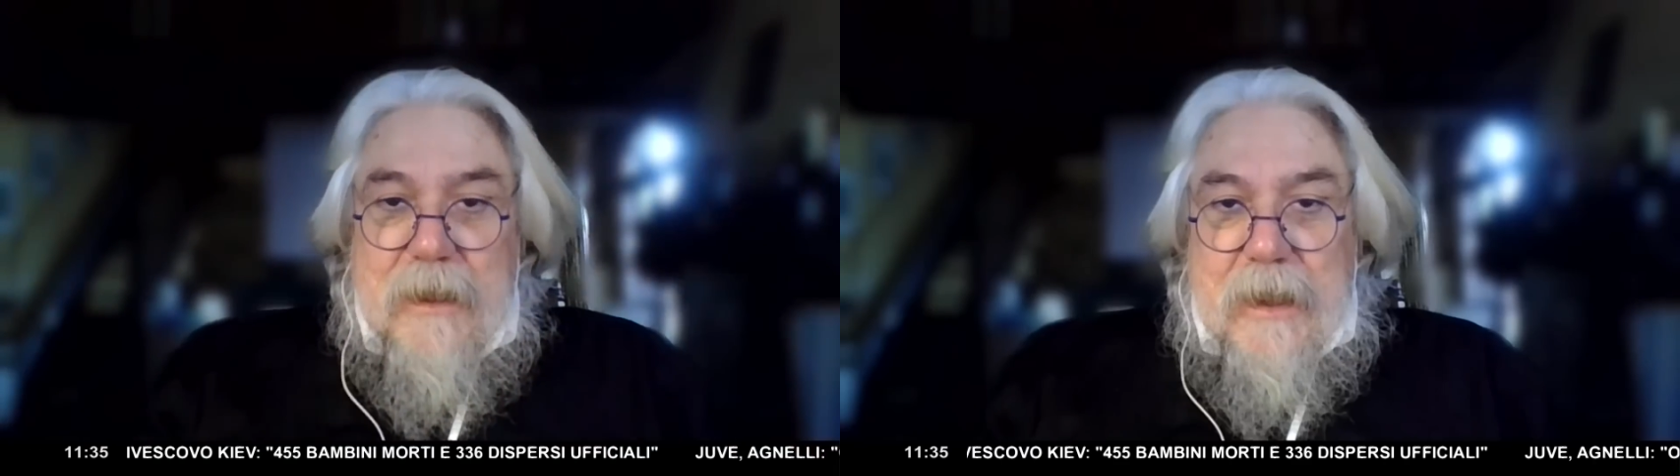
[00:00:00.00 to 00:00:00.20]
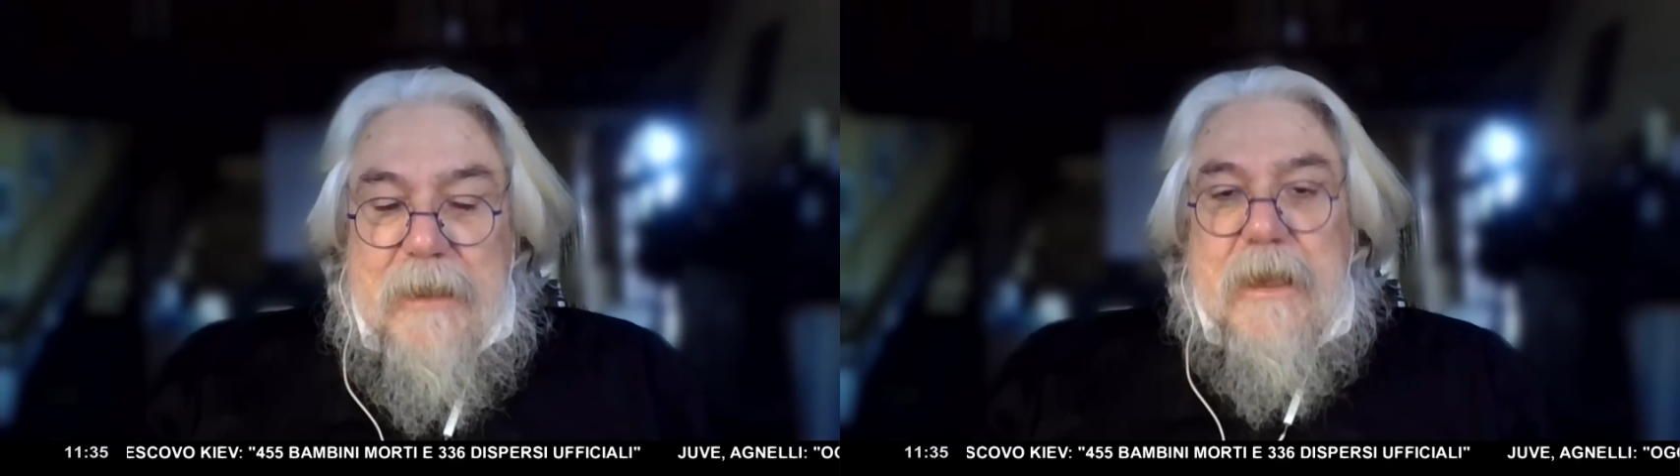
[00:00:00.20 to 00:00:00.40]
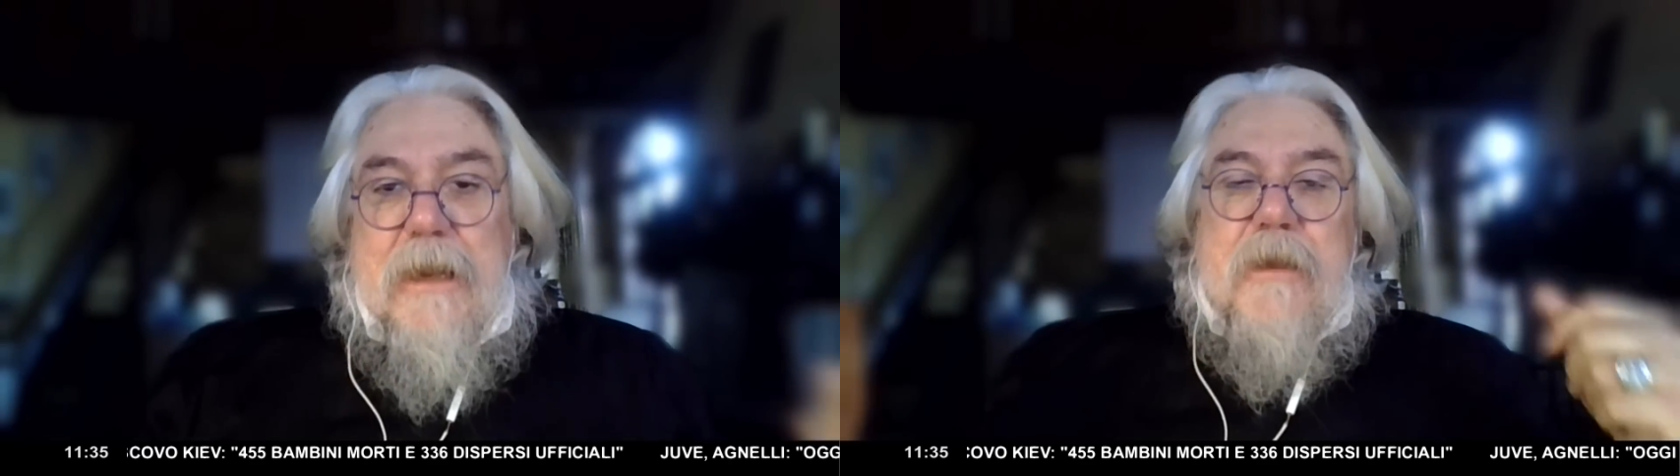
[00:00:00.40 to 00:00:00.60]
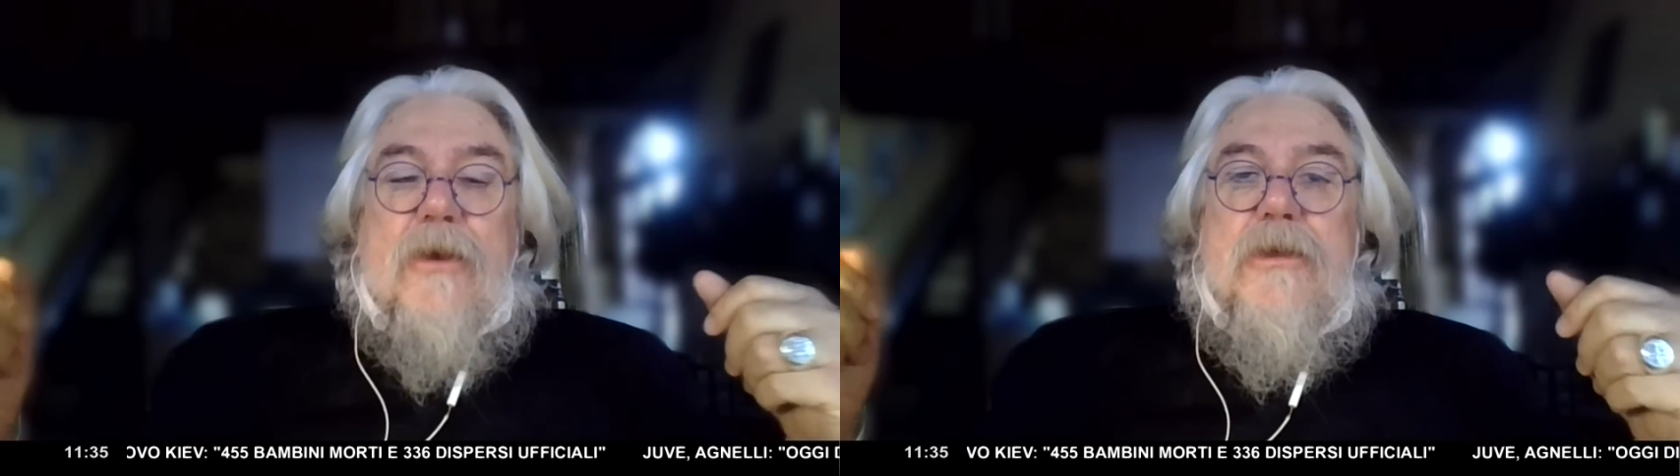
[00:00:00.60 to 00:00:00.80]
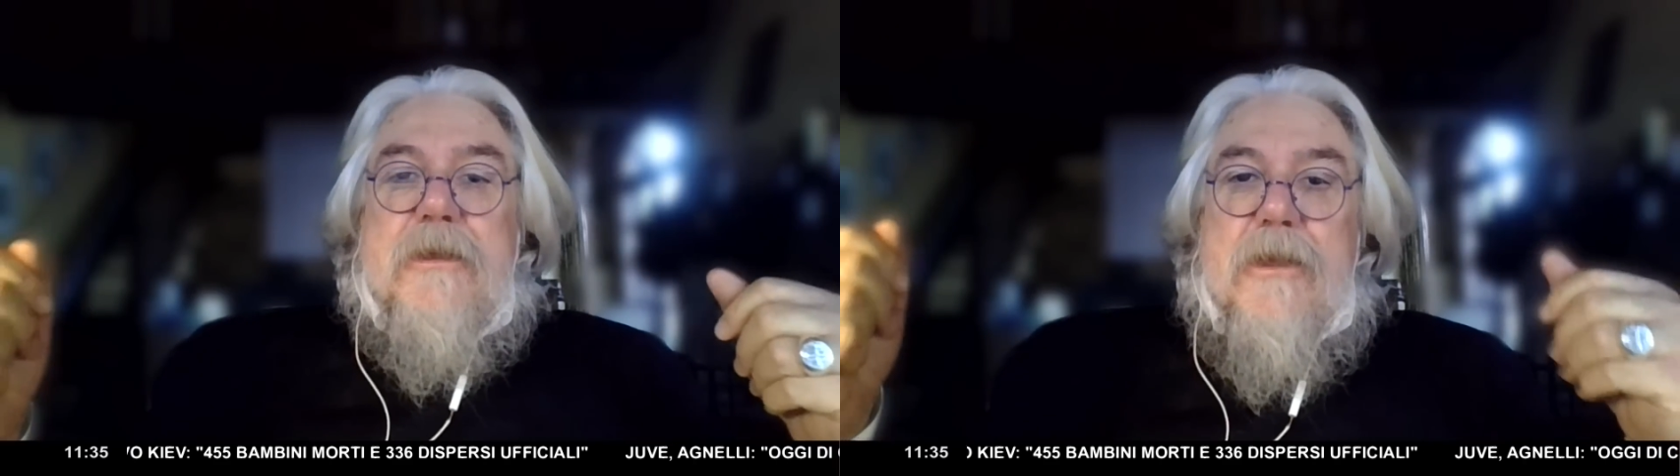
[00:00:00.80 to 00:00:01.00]
ed era
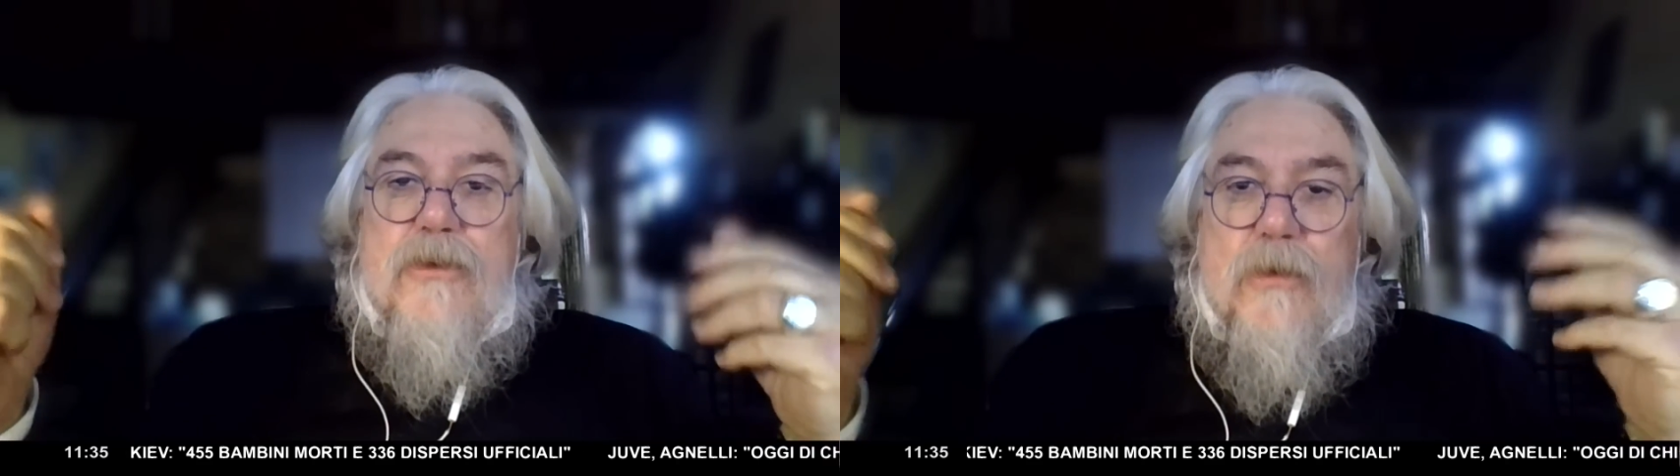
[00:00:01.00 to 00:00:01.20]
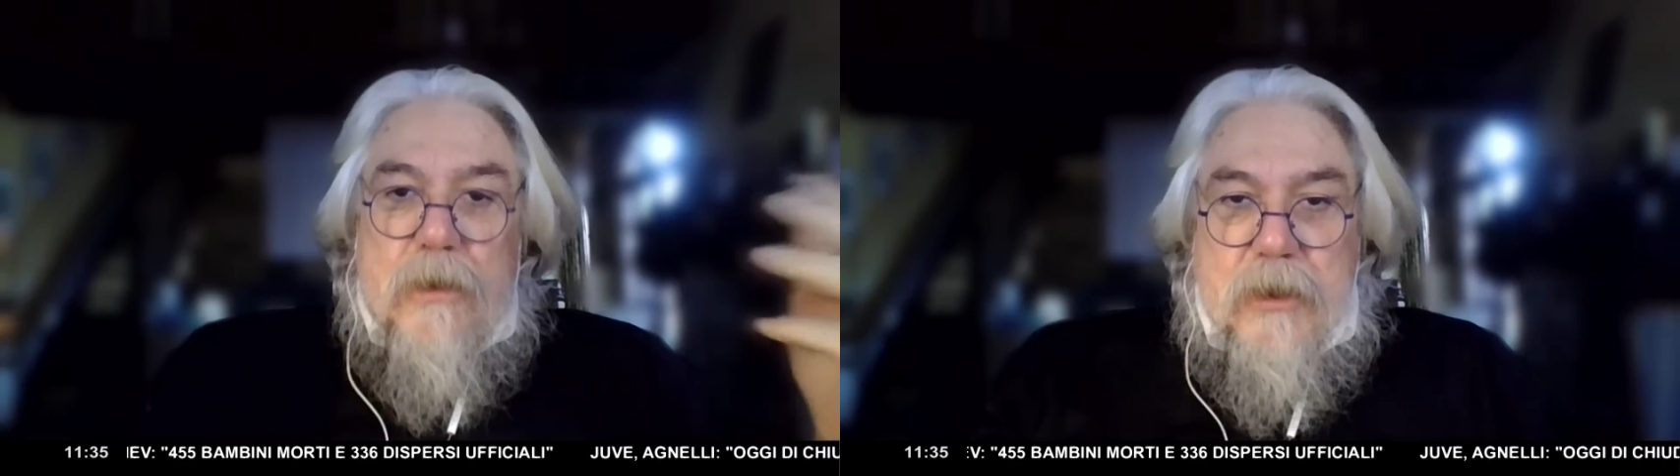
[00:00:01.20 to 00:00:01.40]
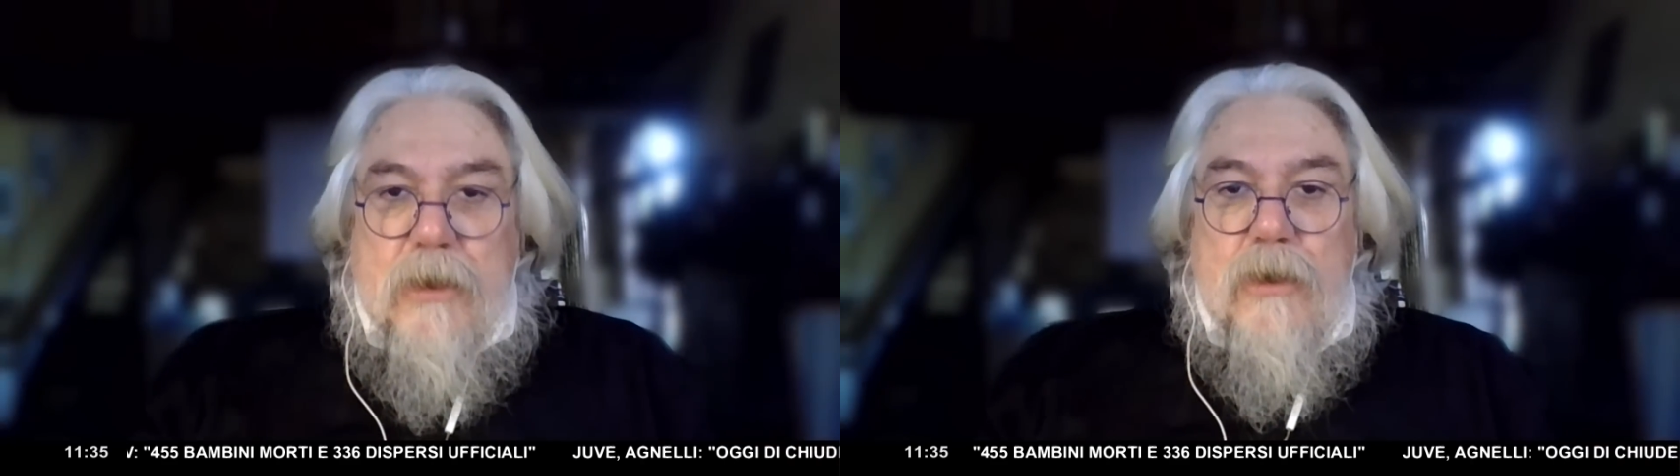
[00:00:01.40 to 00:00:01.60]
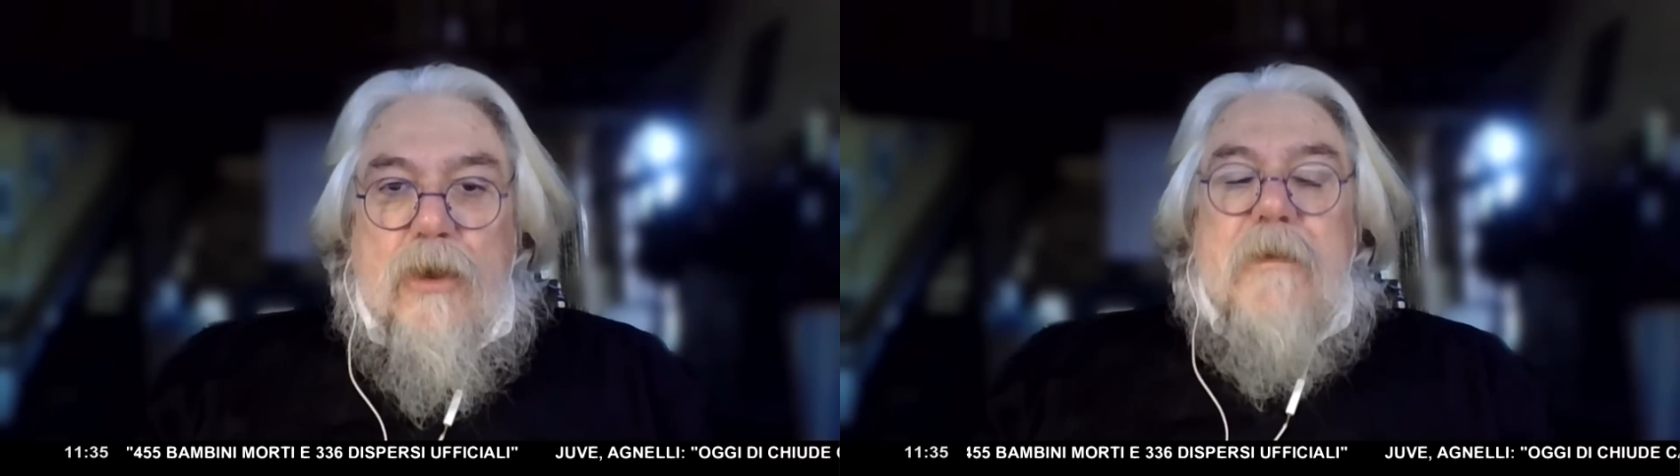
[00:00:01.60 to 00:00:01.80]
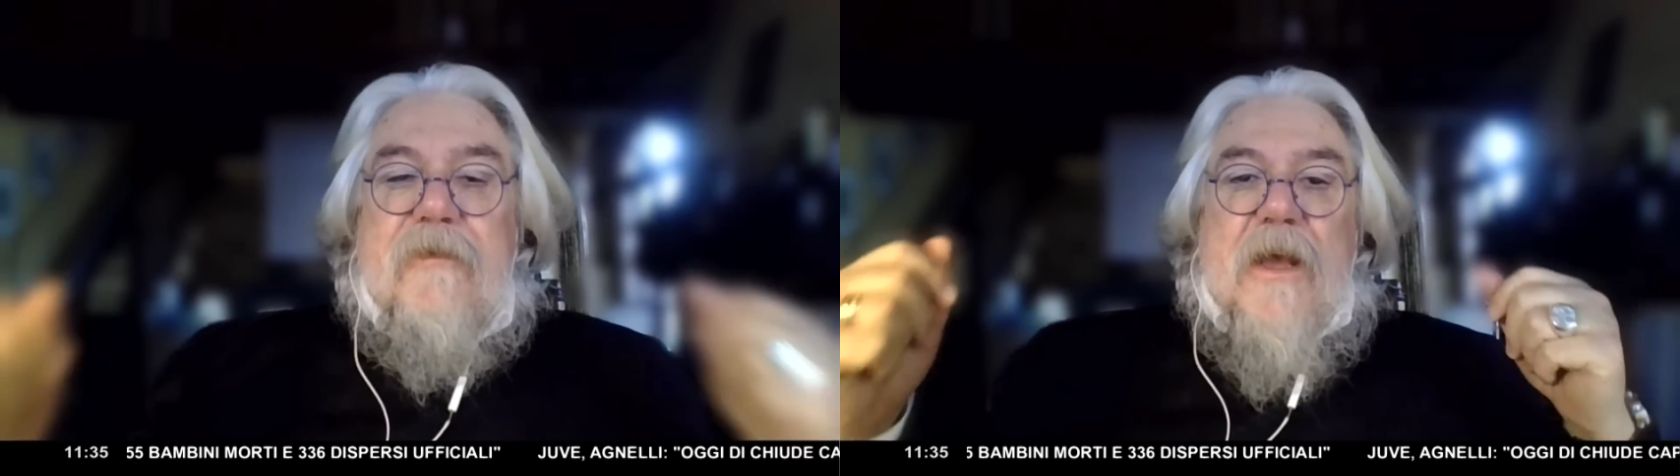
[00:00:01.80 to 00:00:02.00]
amico di Del Giudice,
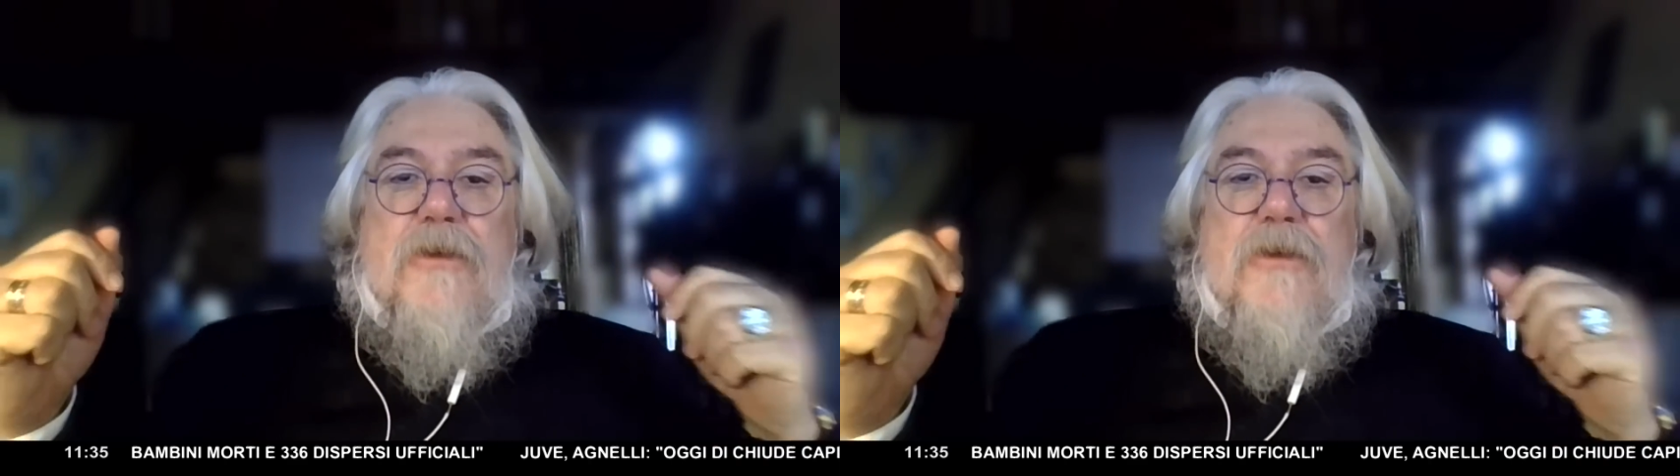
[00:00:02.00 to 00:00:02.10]
conobbe